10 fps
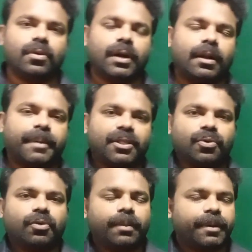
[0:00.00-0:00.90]
நல்லா
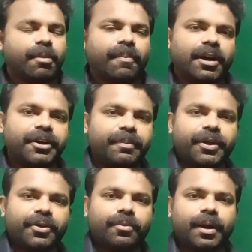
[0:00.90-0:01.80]
பார்த்துக்குவோம் இப்போ நம்ம பாலிட்டி
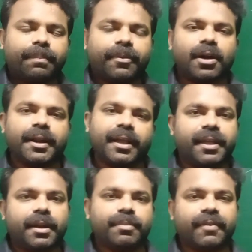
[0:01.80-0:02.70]
படிக்கிறோம்னா பாலிட்டிக்கு
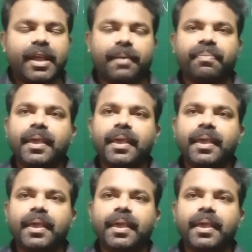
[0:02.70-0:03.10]
ஐஎன்எம் தேவையா